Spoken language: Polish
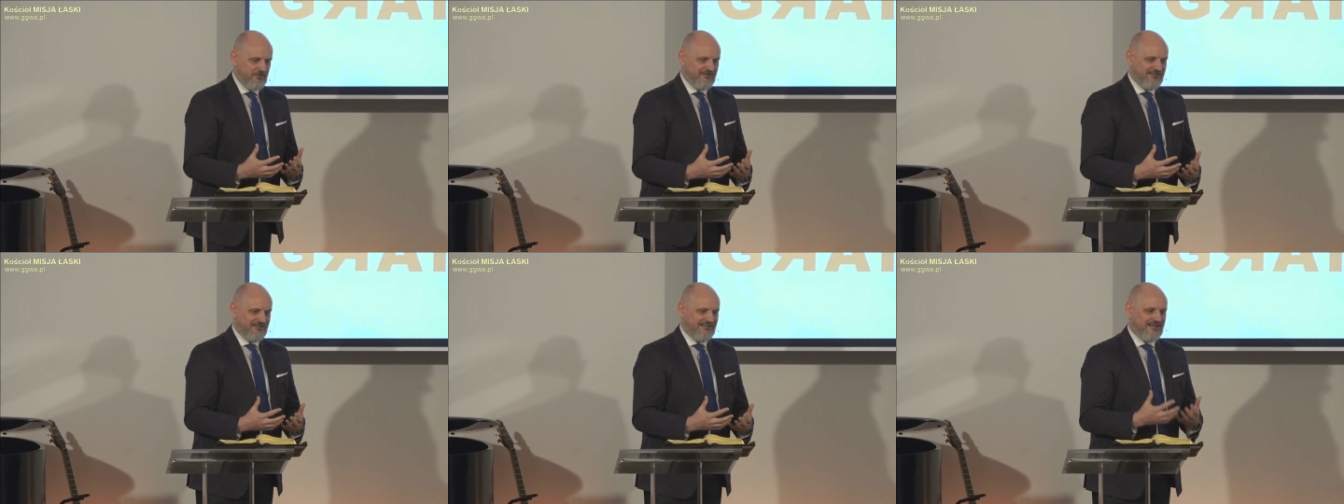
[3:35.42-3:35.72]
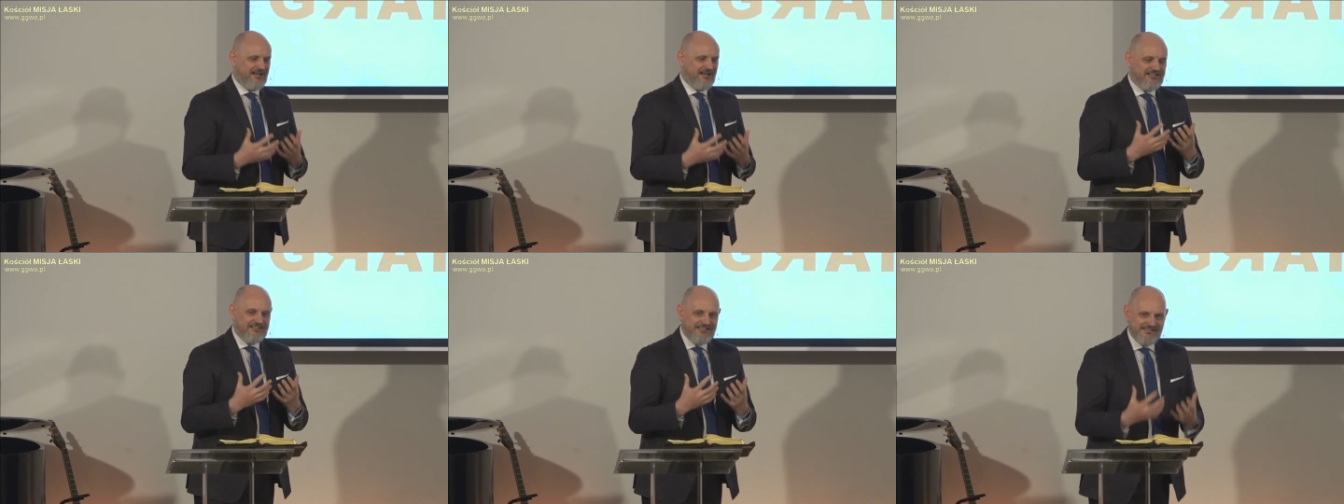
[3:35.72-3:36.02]

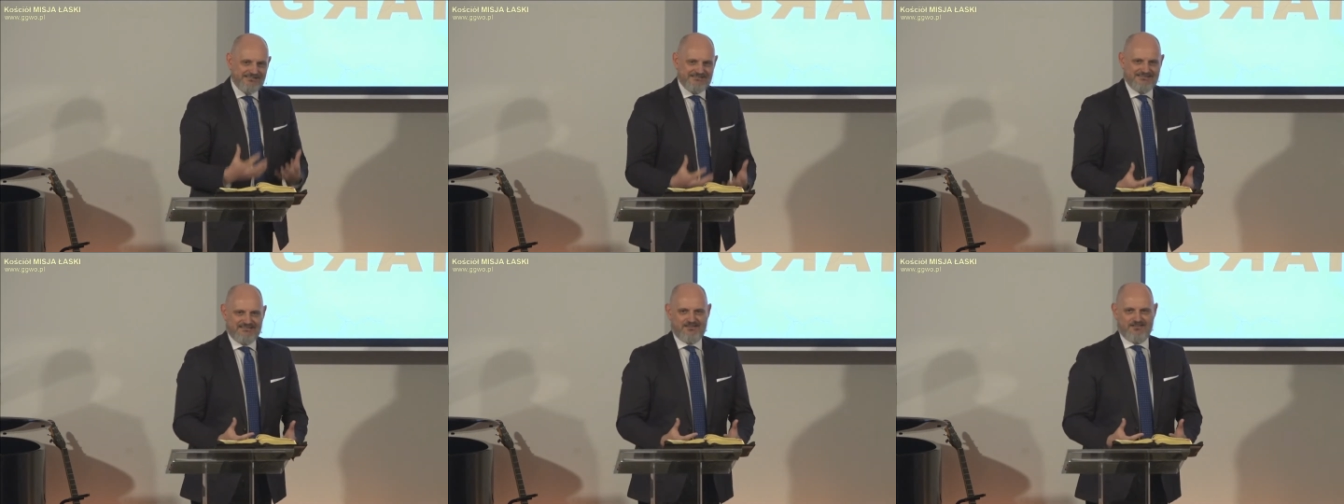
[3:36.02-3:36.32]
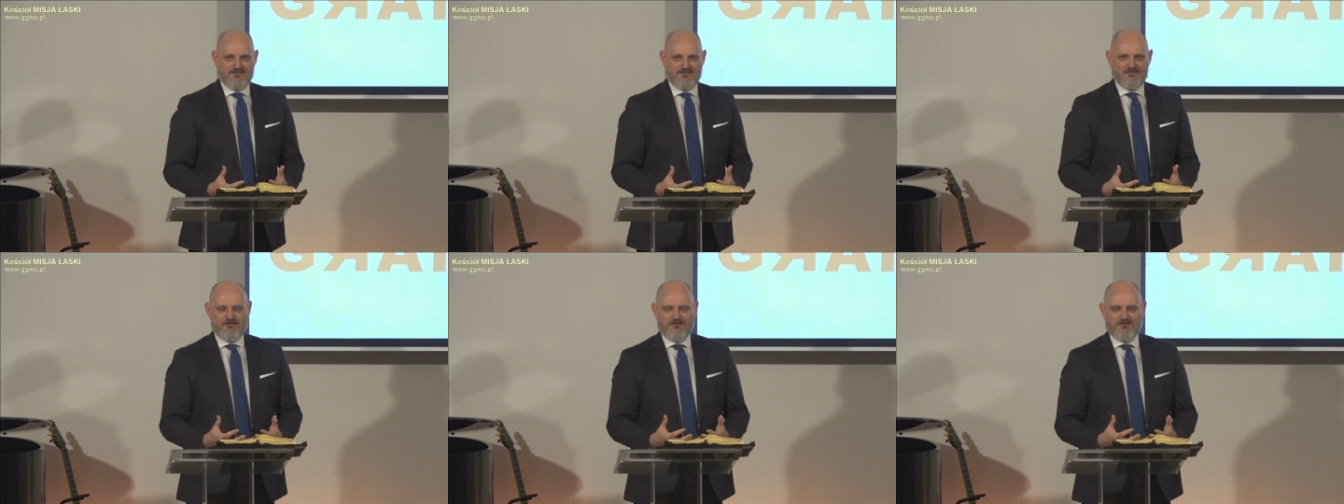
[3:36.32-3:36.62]
granice,
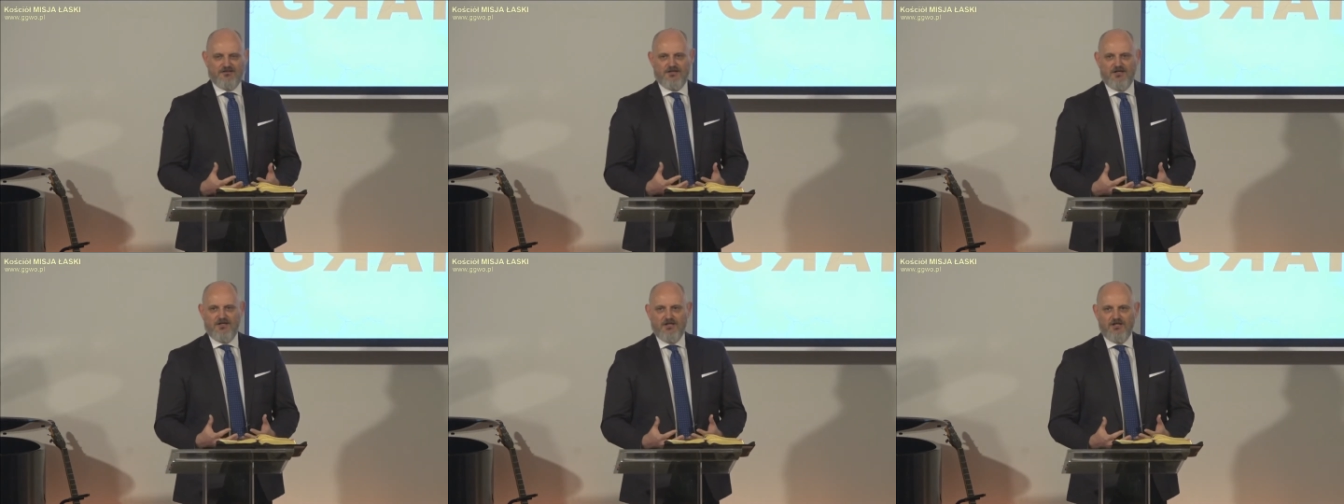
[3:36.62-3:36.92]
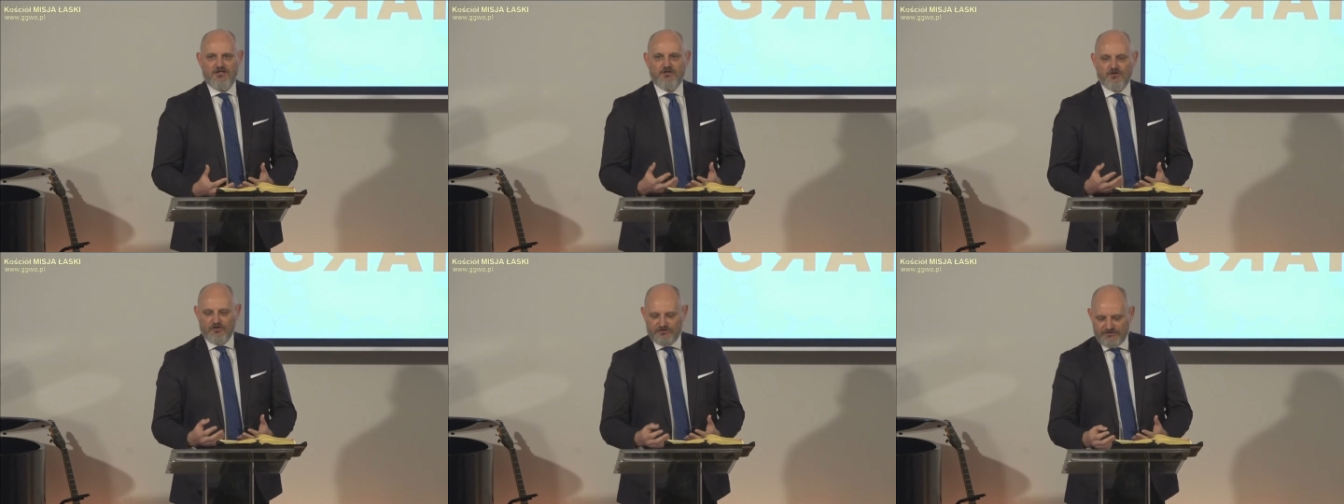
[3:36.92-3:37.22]

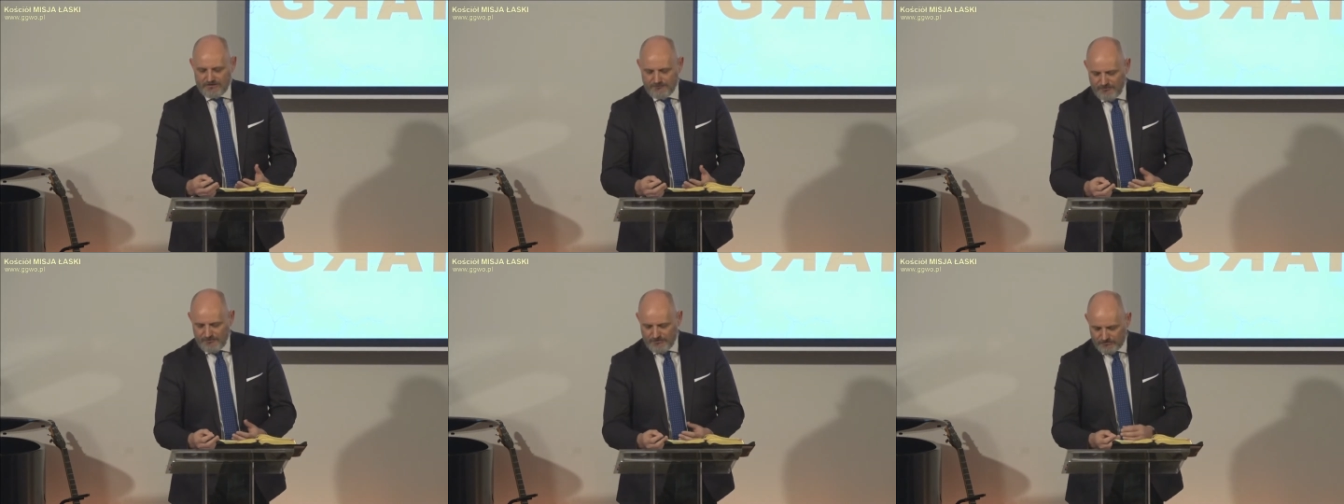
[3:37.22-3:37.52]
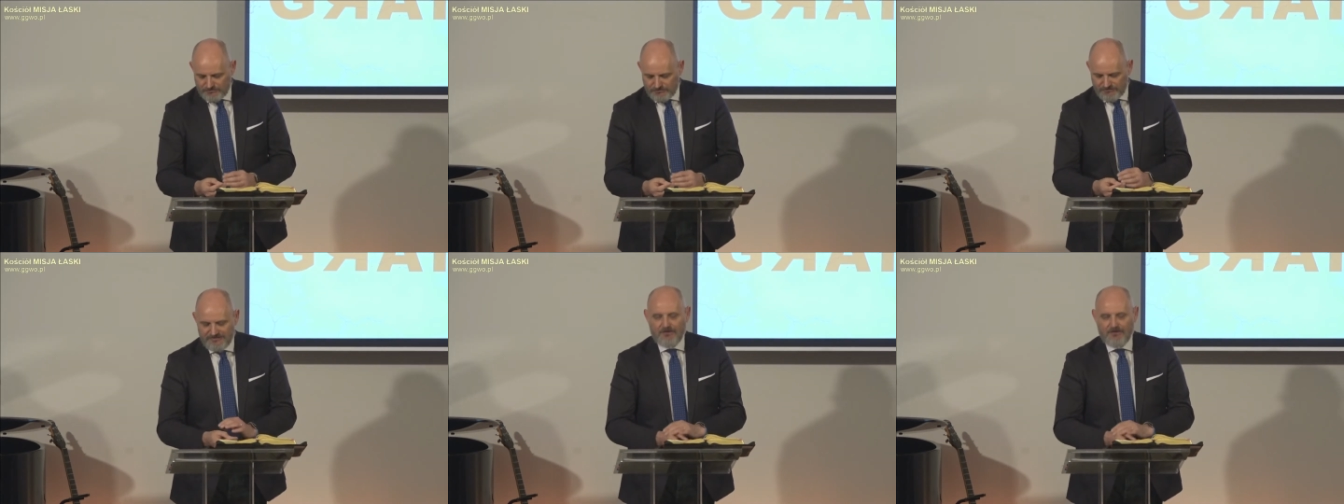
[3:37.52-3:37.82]
i chociażby to,
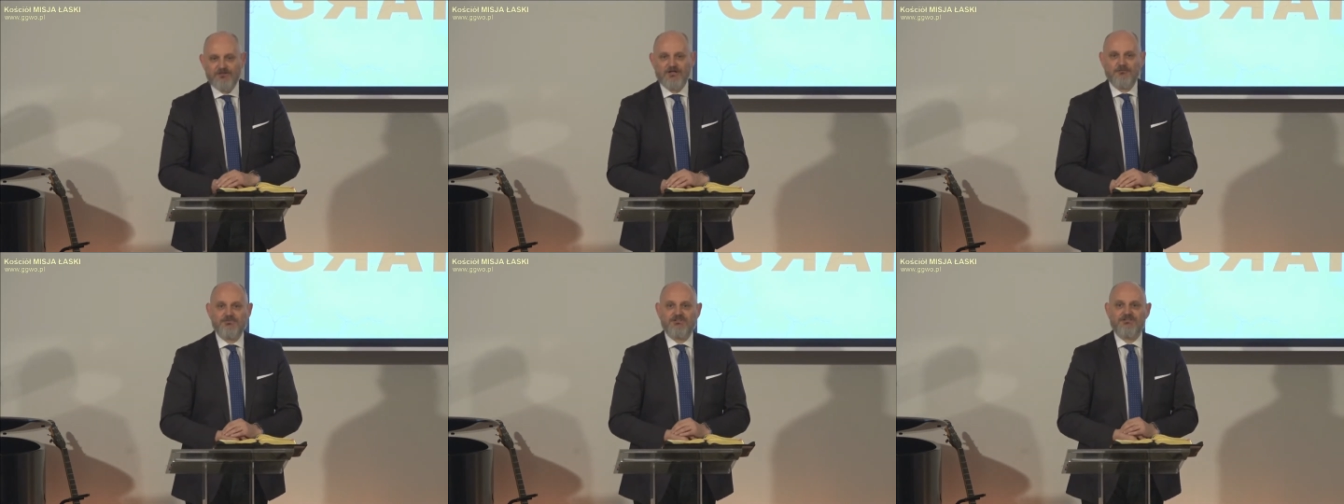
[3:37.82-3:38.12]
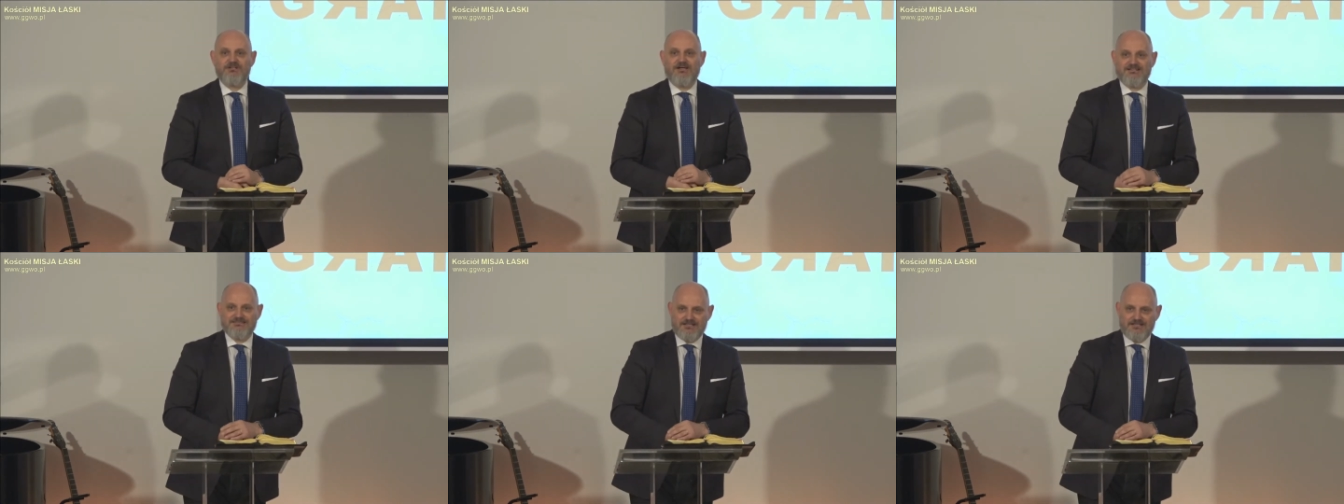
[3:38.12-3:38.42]
że dał nam
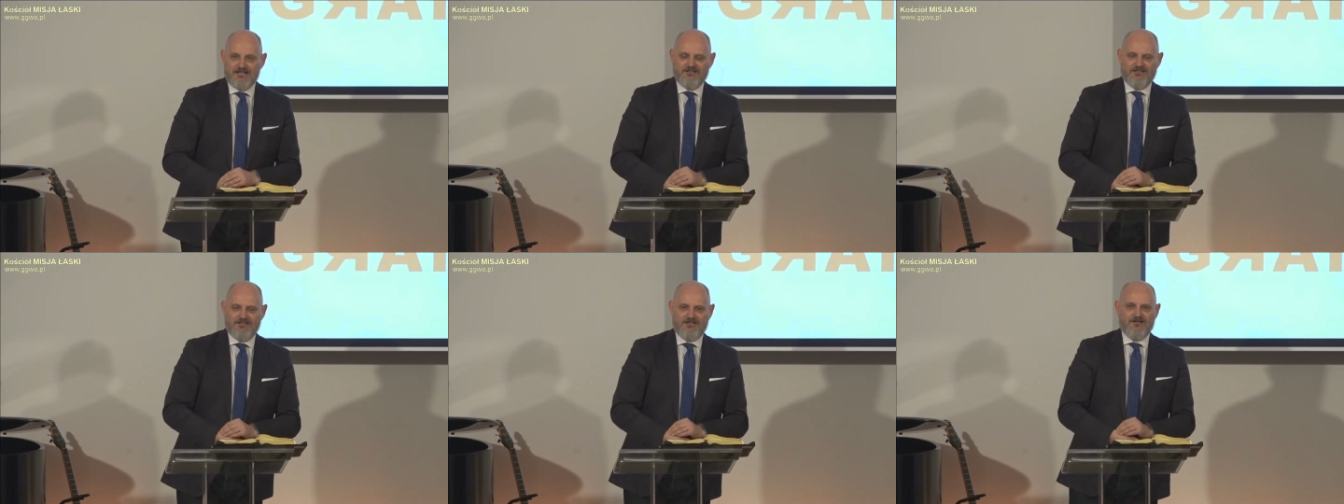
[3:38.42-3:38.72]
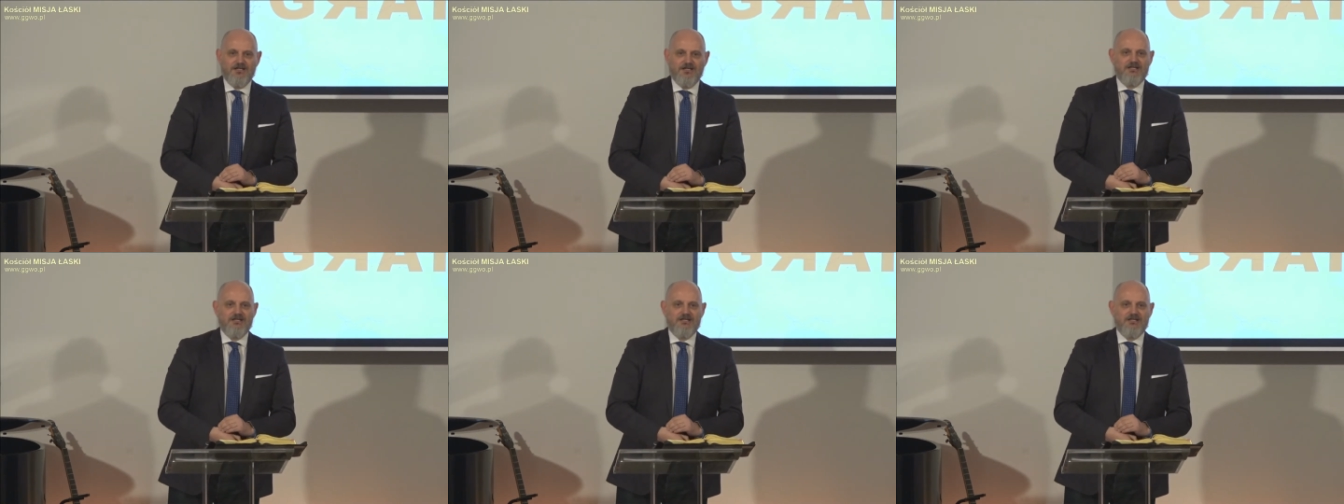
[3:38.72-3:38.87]
przykazania,